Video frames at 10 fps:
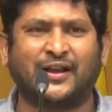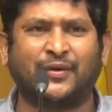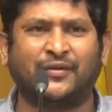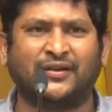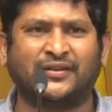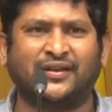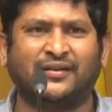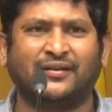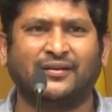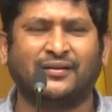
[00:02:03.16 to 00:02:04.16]
అదే కల్లం అనే వ్యక్తి
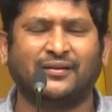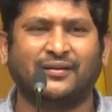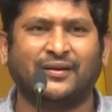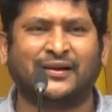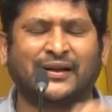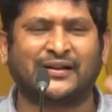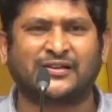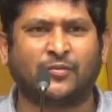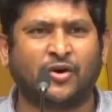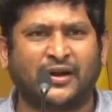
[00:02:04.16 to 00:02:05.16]
ఎందుకంటే
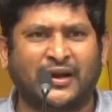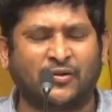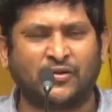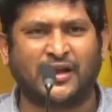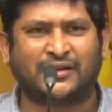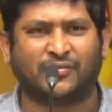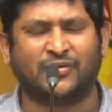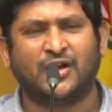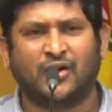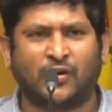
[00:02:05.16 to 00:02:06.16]
కృష్ణమోహన్ రెడ్డి గారిని వదిలేద్దాం
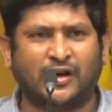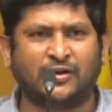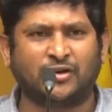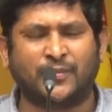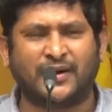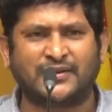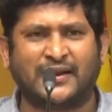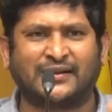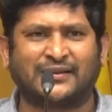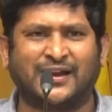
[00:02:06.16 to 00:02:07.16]
వాళ్ళ ఇంట్లో మనిషి
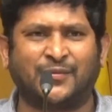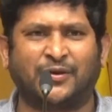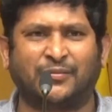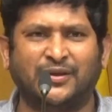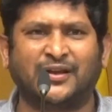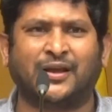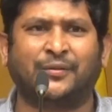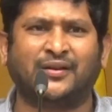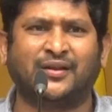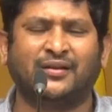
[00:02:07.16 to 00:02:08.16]
లెక్క తయారైపాడు
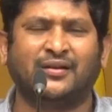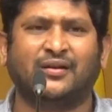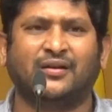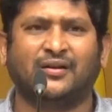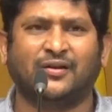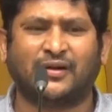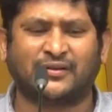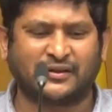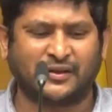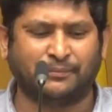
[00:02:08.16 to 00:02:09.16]
మీకేమైంది
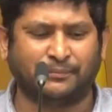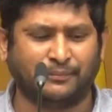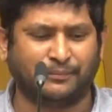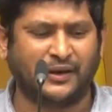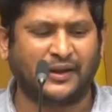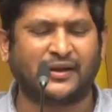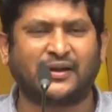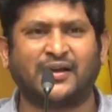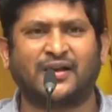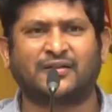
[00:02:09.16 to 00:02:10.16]
యువర్ సచ్
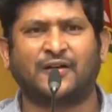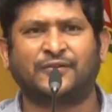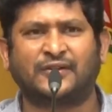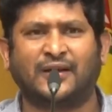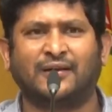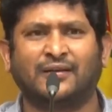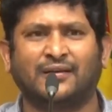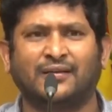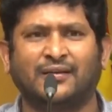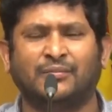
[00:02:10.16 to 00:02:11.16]
బ్రిలియంట్ ఐఏఎస్ ఆఫీసర్
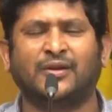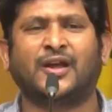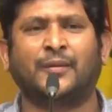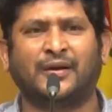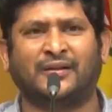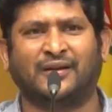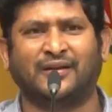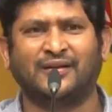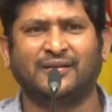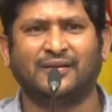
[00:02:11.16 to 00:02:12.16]

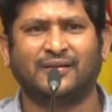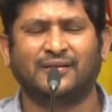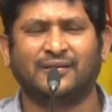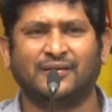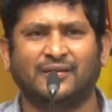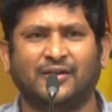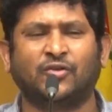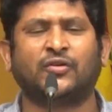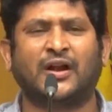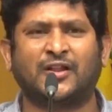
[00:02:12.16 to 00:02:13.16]
మీకేమైందండి
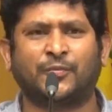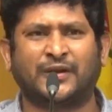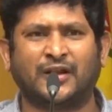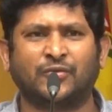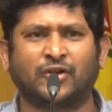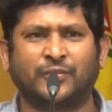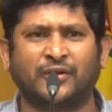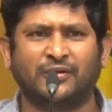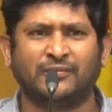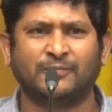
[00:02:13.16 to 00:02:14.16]
ఎందుకు రాలేదు ప్రజల ముందుకు
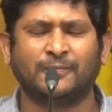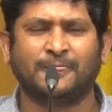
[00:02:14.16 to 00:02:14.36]
మీరు